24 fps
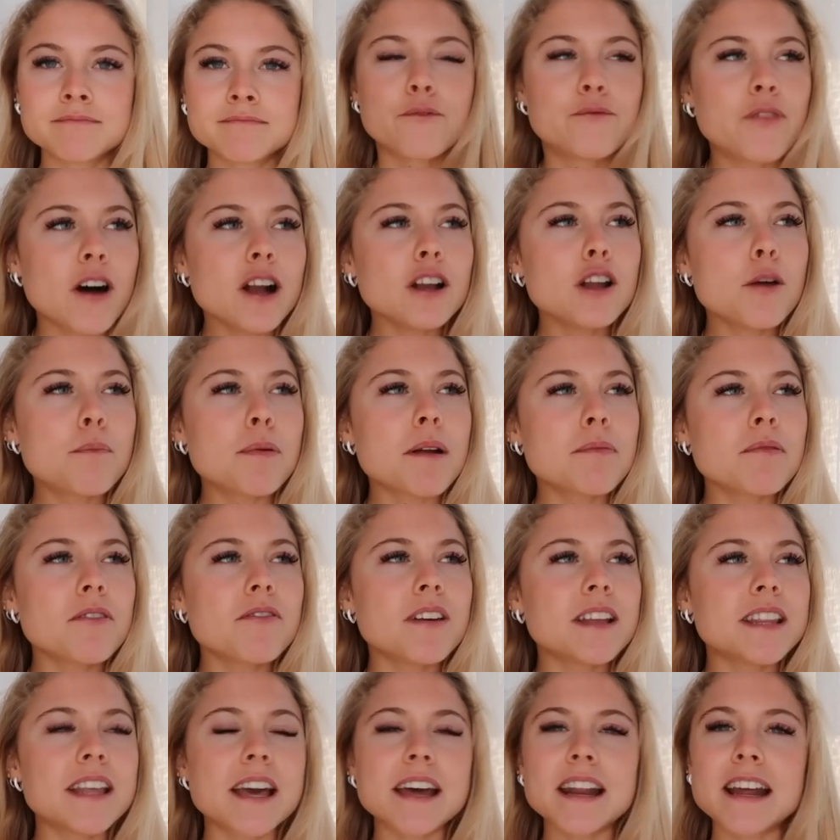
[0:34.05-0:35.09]
Voglio proprio
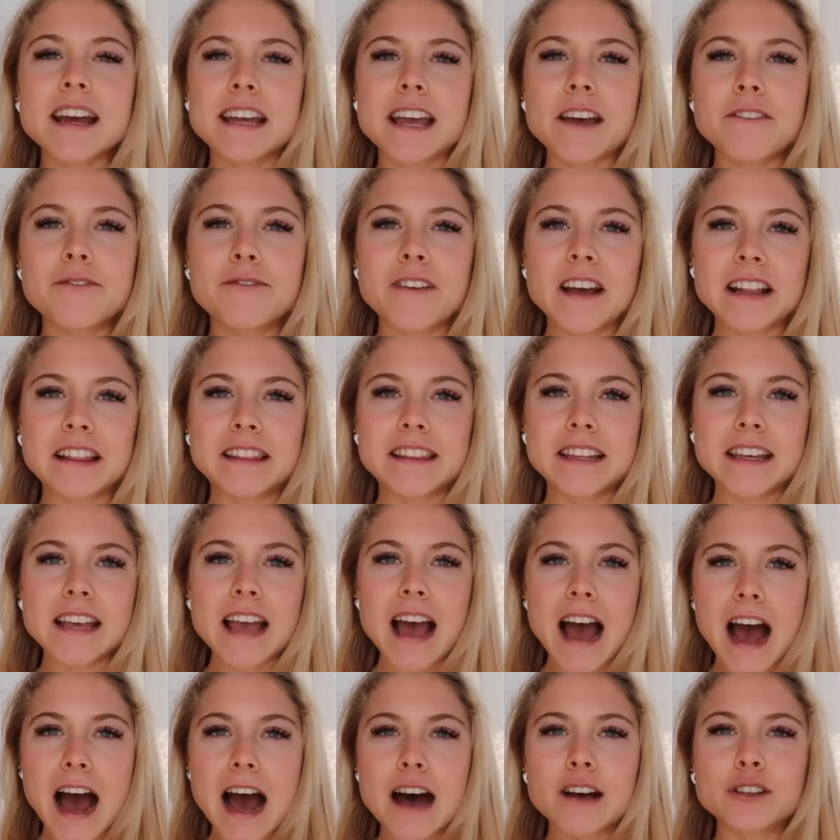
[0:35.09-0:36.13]
vedere che effetti
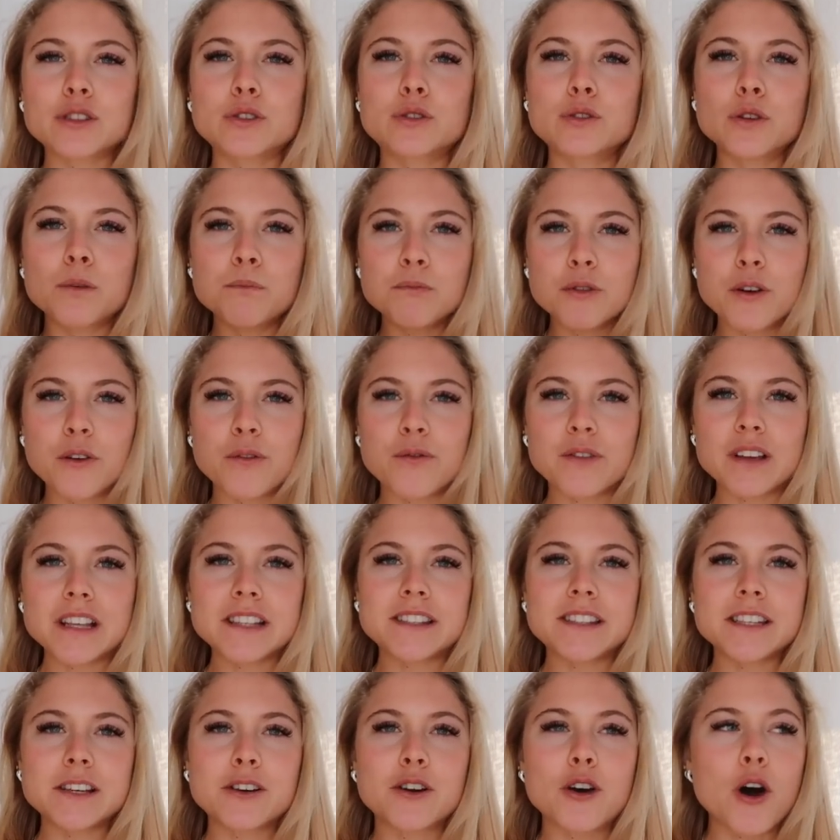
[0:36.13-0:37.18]
ha sul mio
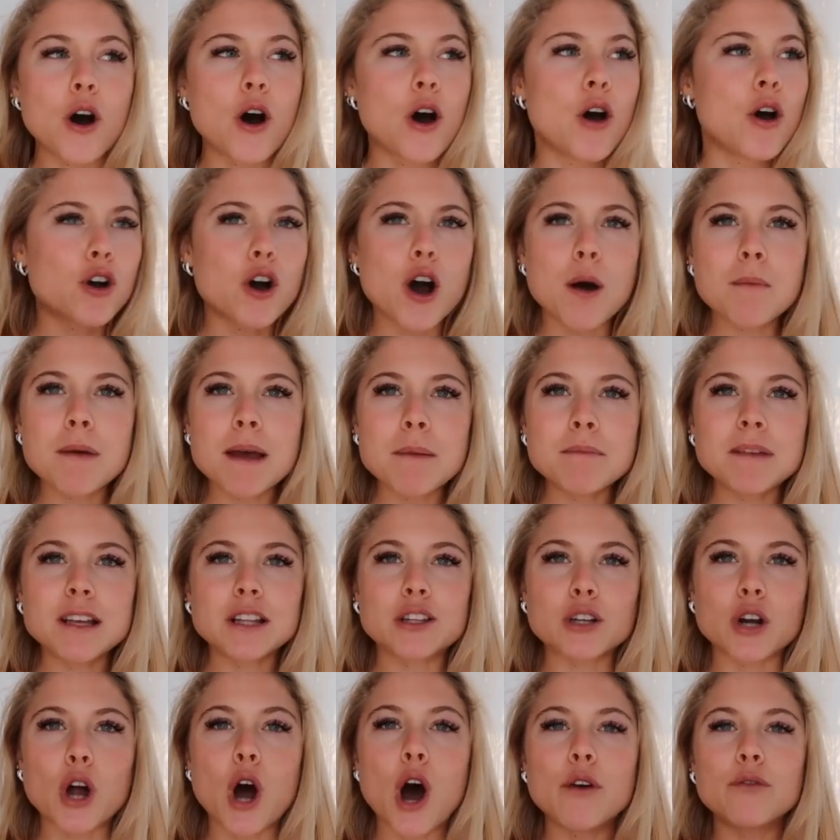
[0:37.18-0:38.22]
fisico, come mi
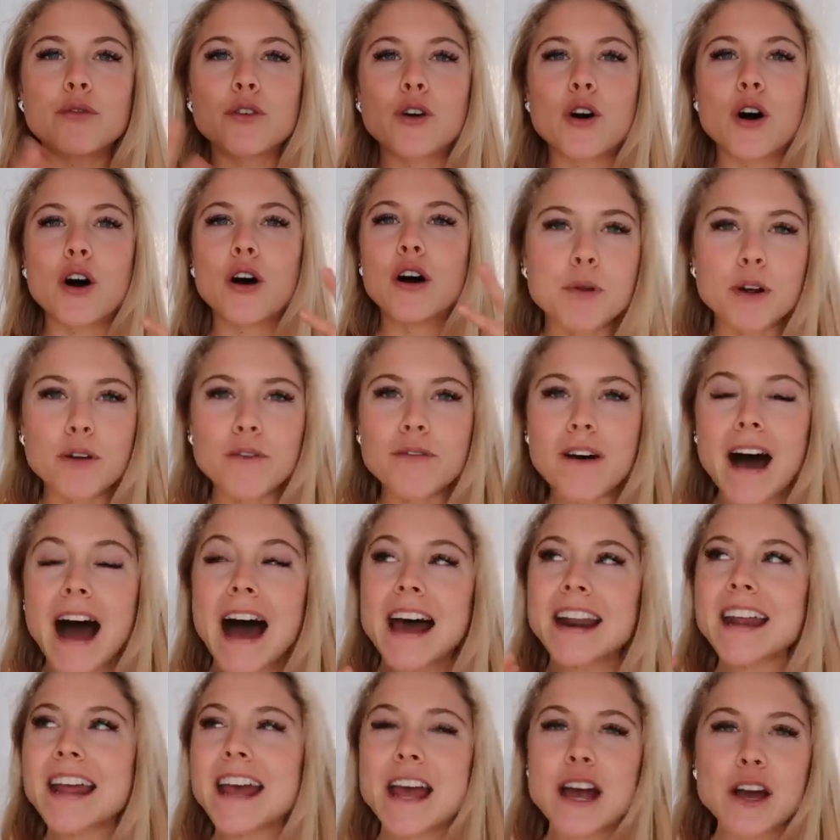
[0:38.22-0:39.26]
trovo,
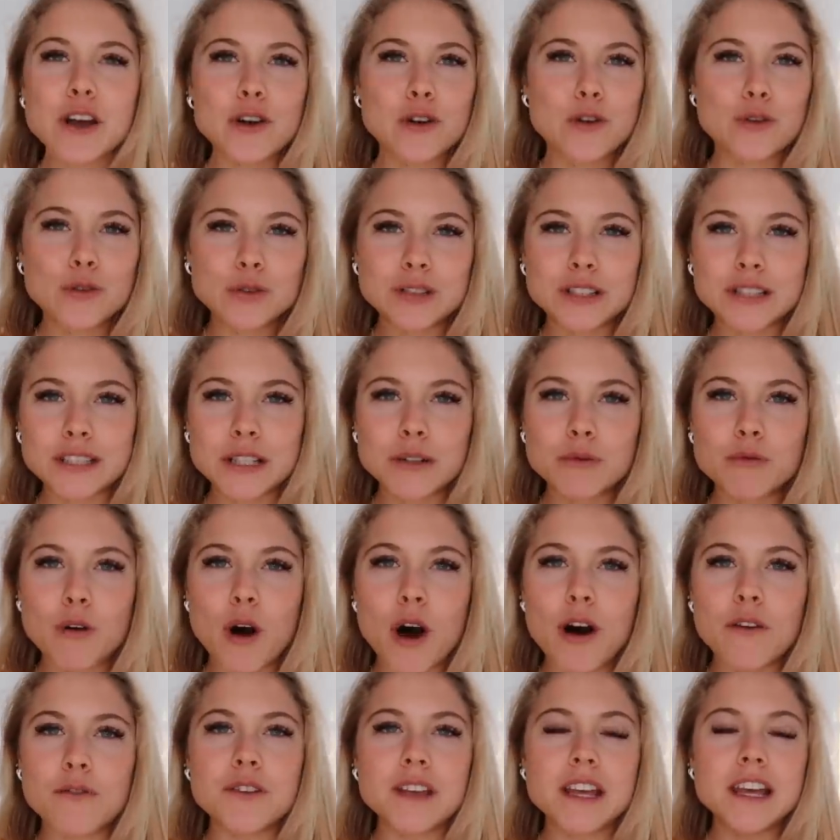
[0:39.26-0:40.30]
provare gusti
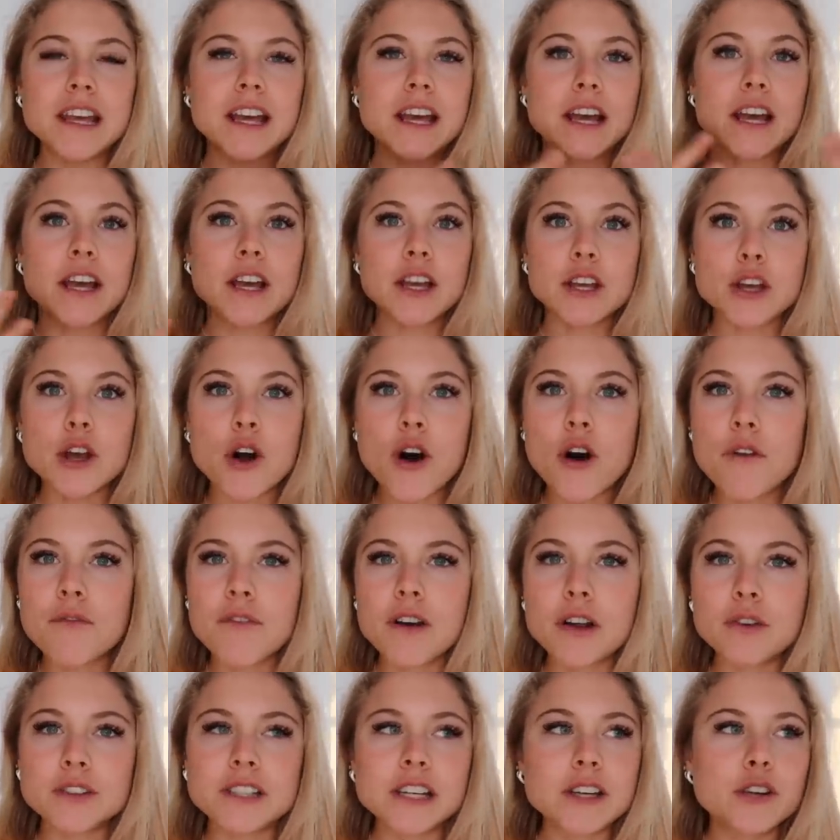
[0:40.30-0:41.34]
nuovi. Io
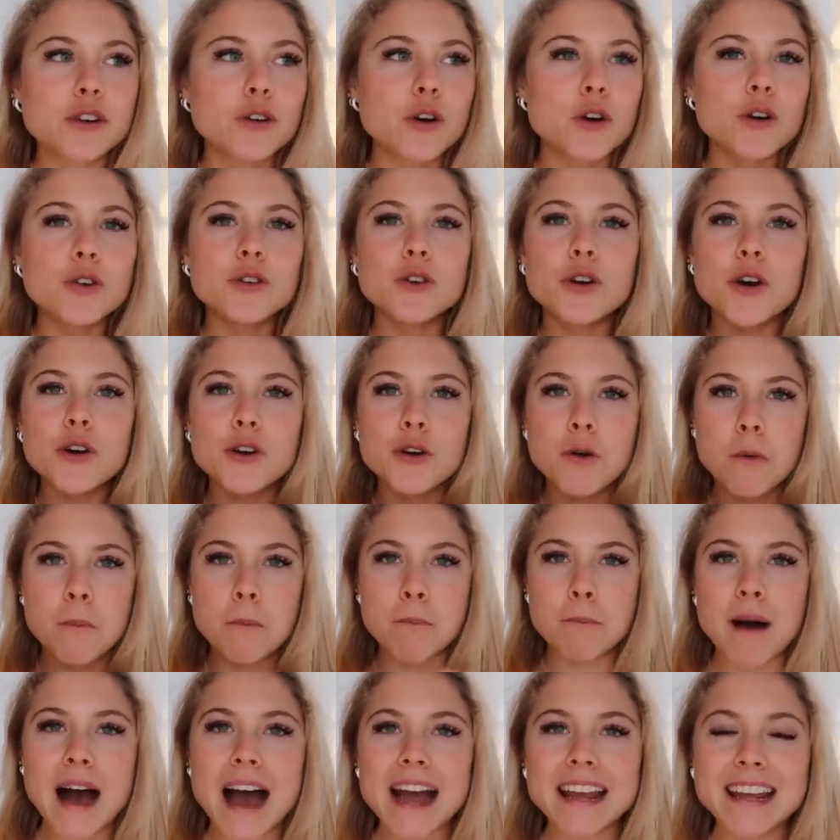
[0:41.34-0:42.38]
ve lo dico, non ho
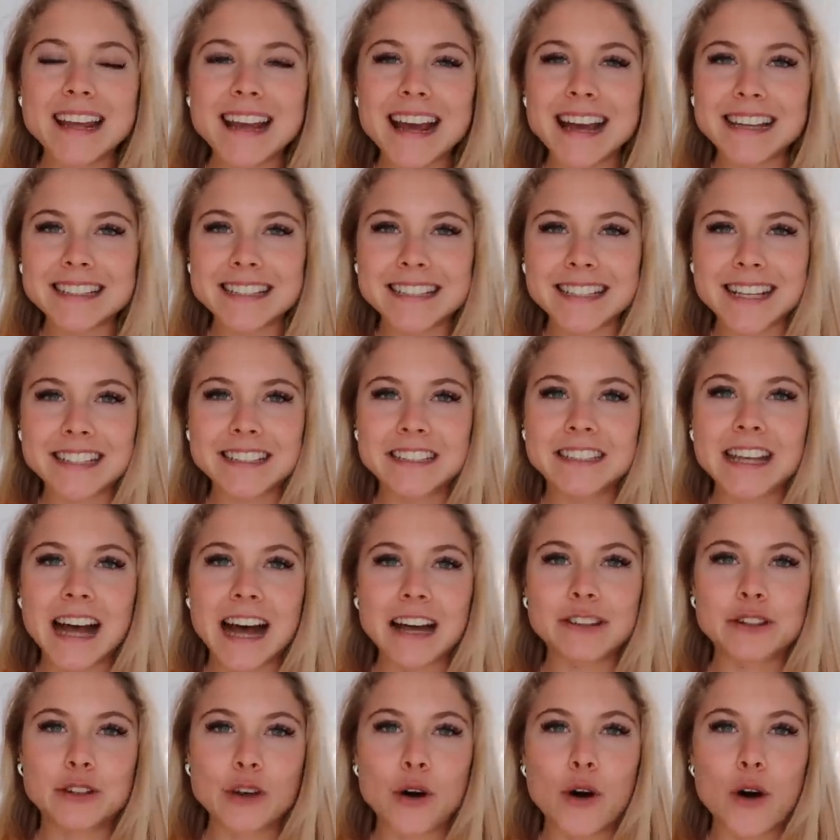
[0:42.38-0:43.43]
mai
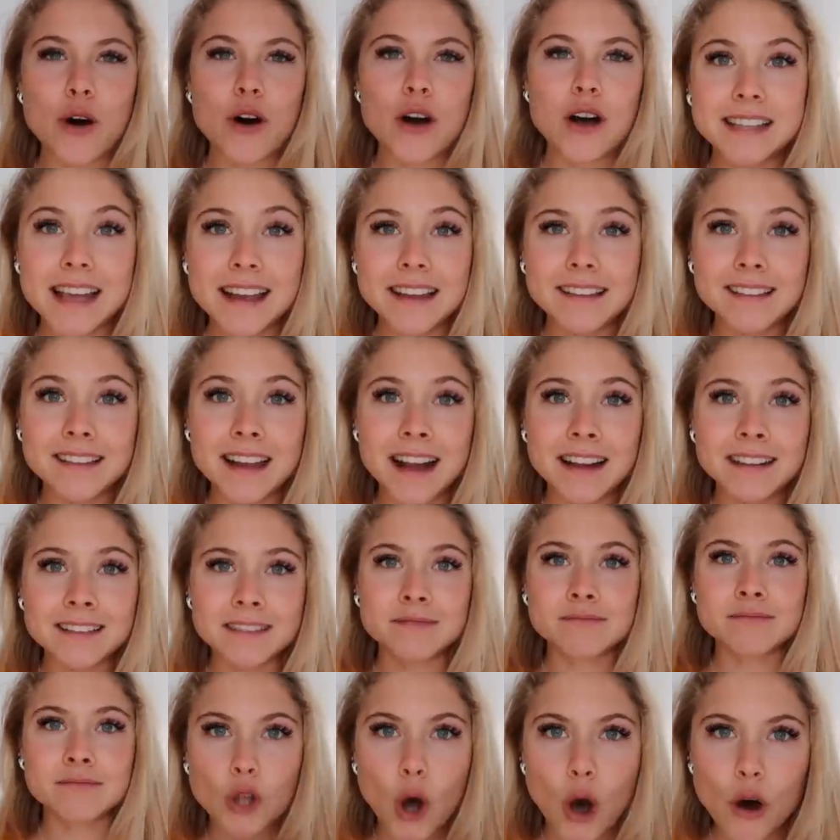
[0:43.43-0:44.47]
assaggiato seitan,
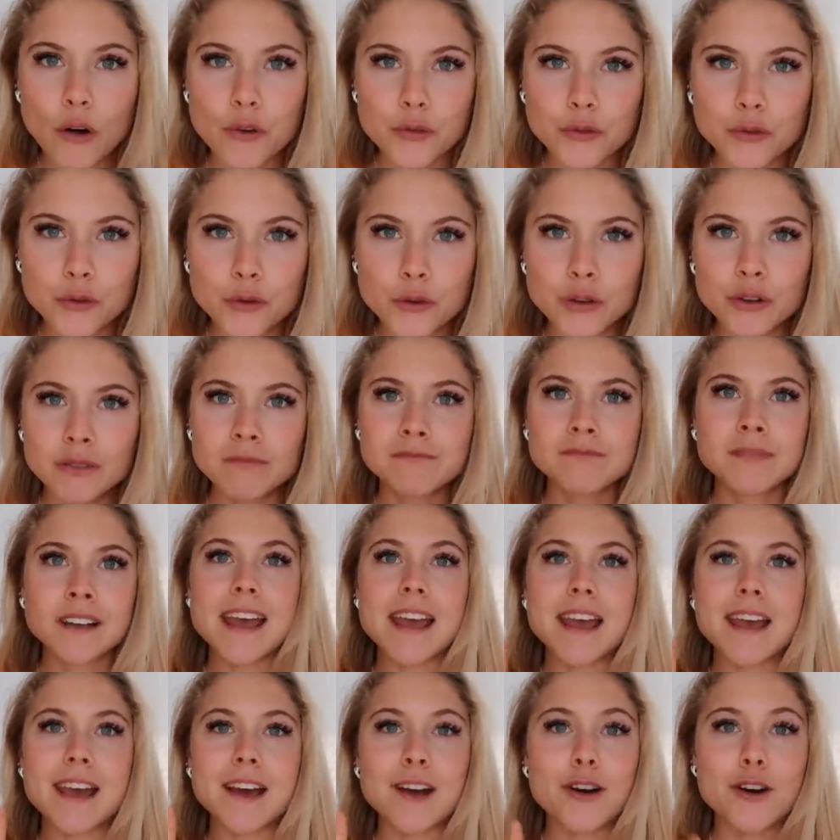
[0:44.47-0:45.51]
tofu
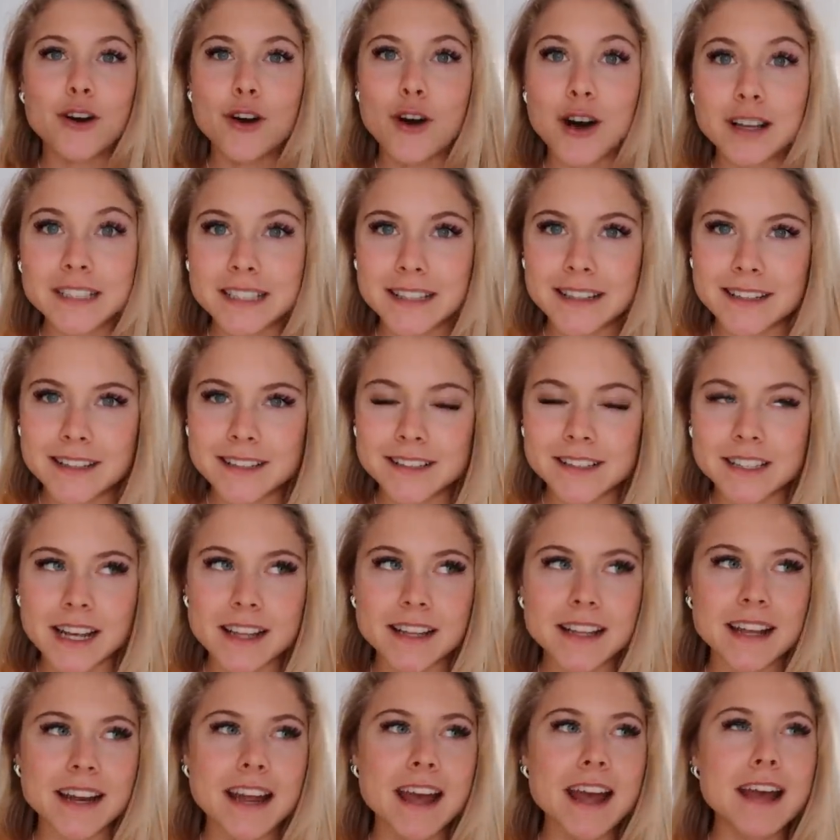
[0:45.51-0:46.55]
e cose del
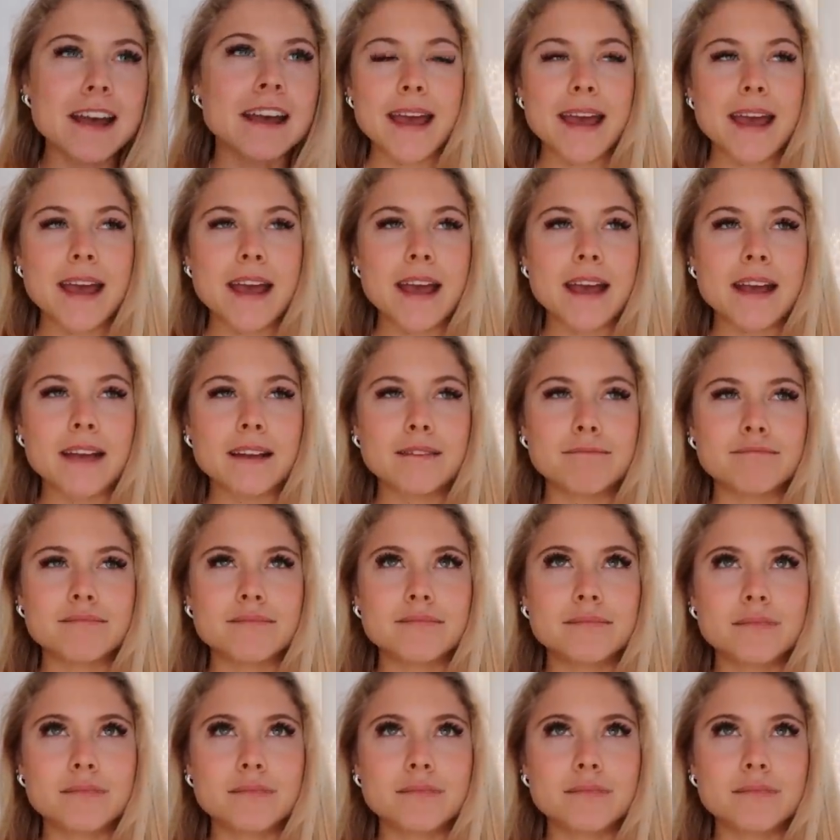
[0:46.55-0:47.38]
genere e